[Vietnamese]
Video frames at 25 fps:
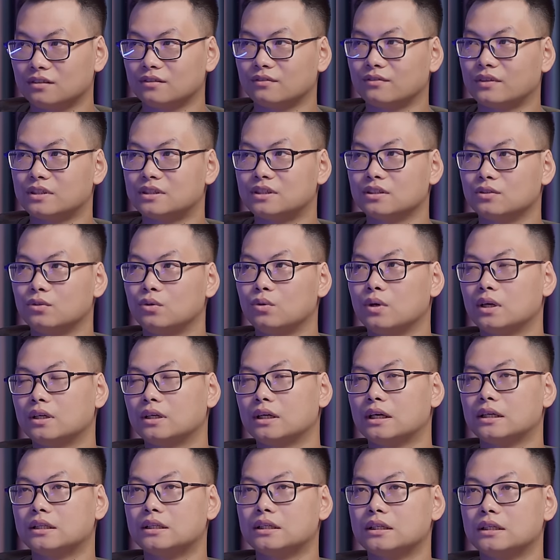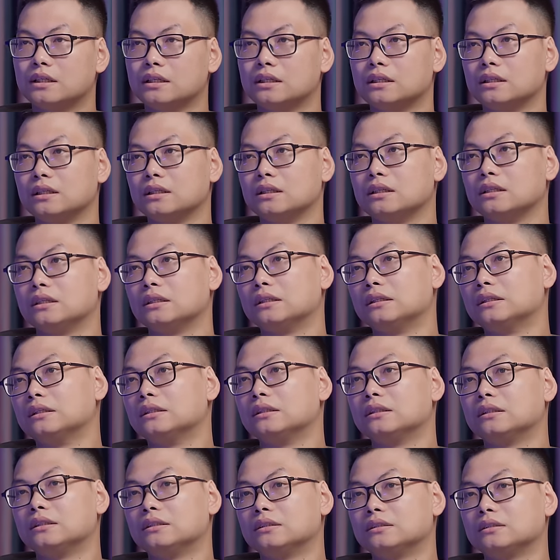Và sự u uất đấy
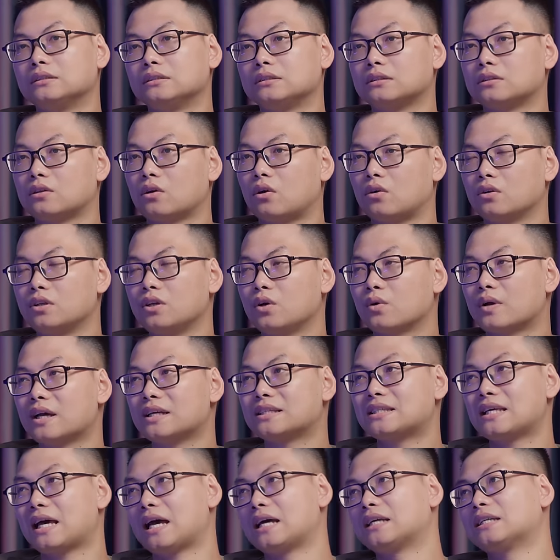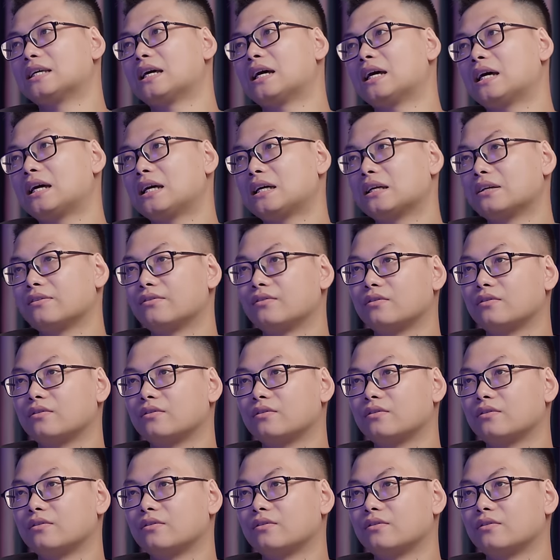thì có nhiều cách xả ra,